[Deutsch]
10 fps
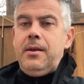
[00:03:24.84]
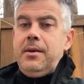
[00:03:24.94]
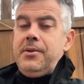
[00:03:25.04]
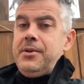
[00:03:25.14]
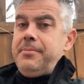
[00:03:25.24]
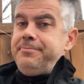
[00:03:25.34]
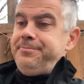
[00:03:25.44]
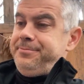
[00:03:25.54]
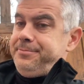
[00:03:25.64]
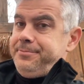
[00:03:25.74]
Also,
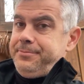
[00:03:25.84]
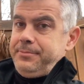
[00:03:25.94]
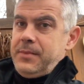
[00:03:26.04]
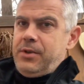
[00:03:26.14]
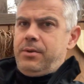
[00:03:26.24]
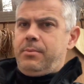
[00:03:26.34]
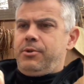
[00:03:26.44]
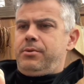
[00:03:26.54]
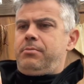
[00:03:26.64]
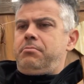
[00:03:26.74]
also dann
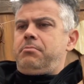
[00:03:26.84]
so.